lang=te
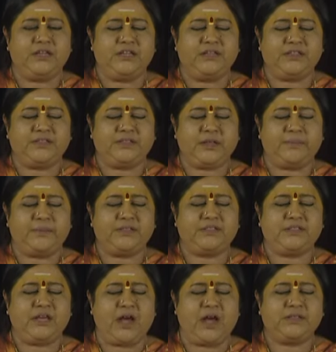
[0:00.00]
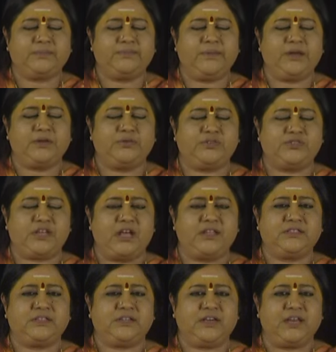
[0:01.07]
ఇంతమంది ఆత్మలకు
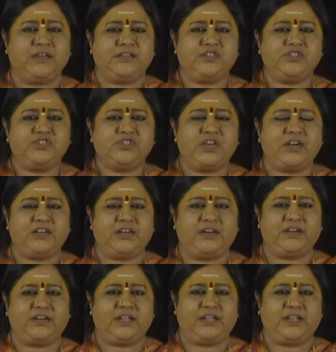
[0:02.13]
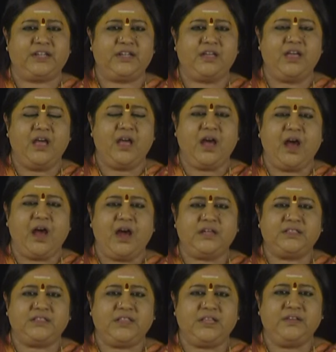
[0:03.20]
శాంతి కలిగించాలి అంటే ఆ
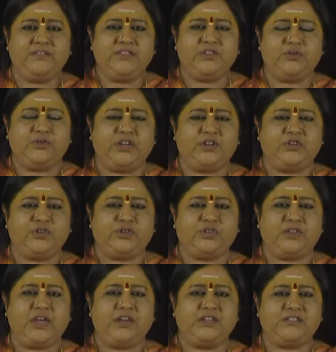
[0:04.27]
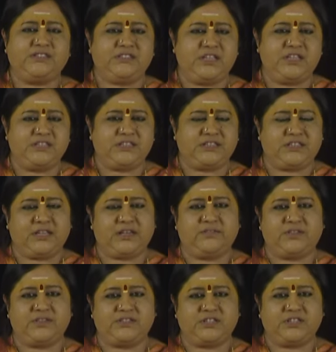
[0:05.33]
దేవితో నేను యుద్ధాన్ని చేసి
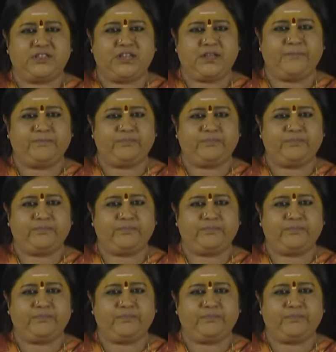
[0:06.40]
తీరవలసిందే